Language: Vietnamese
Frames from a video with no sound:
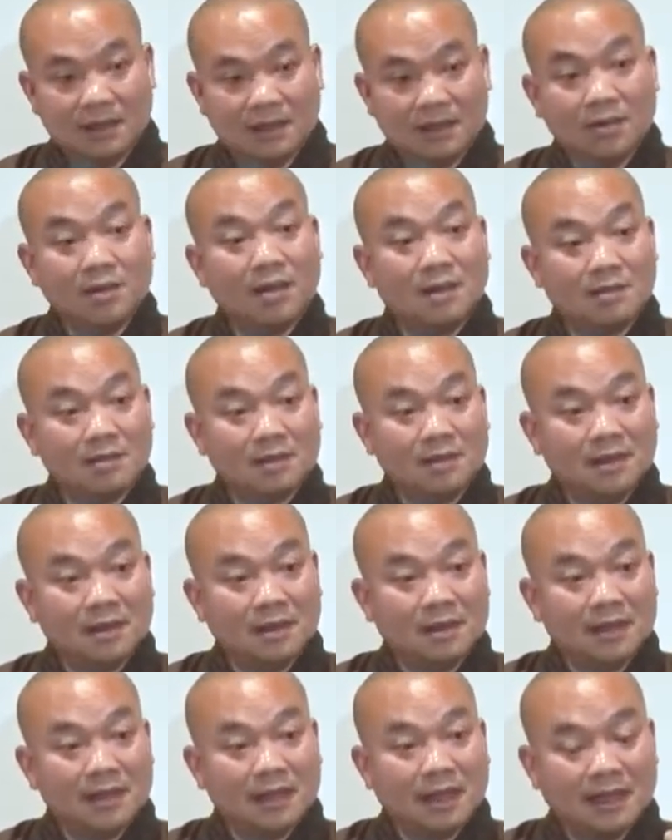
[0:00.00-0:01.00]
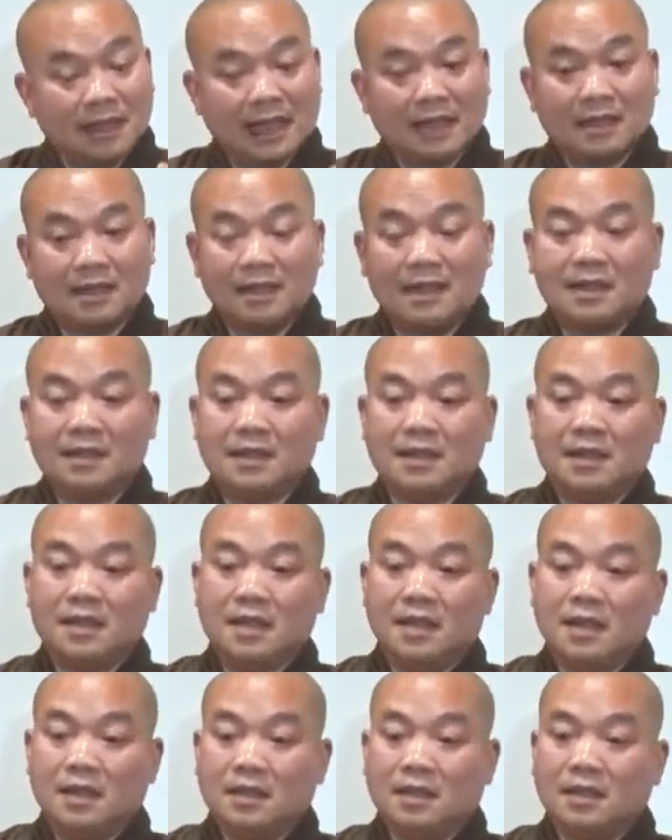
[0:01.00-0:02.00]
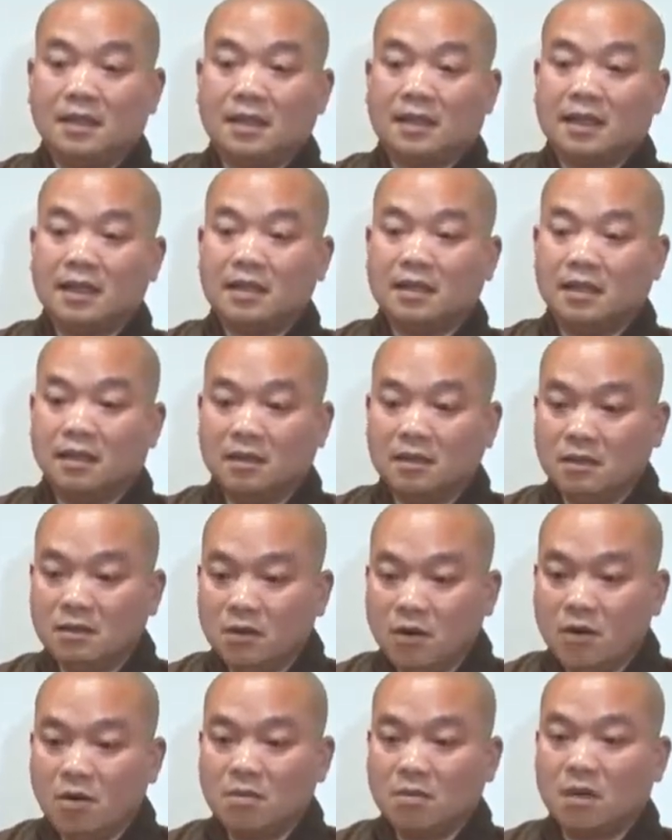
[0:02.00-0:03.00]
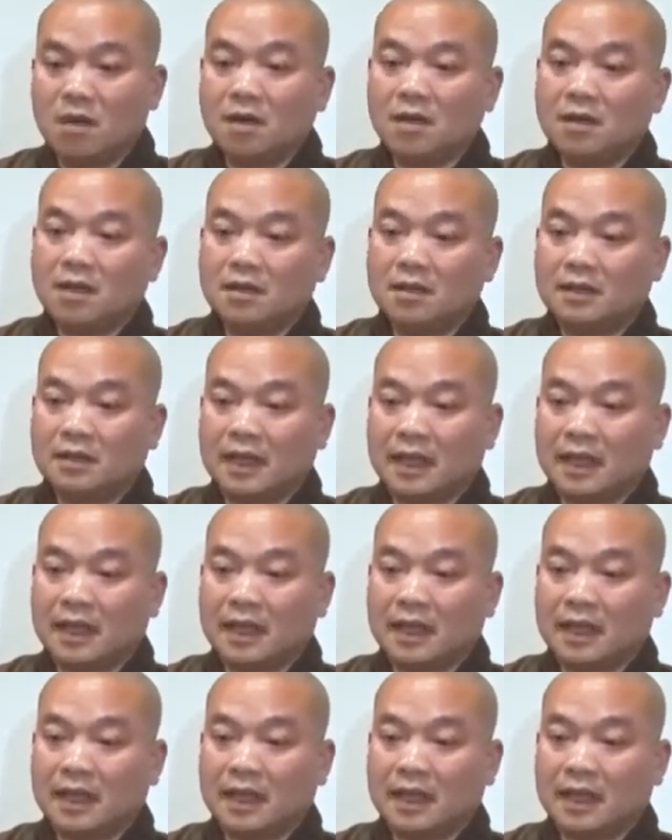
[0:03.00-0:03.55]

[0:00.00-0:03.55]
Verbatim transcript: đúng không cái tên ngữ là gì tức là cái ngữ ngôn nó hình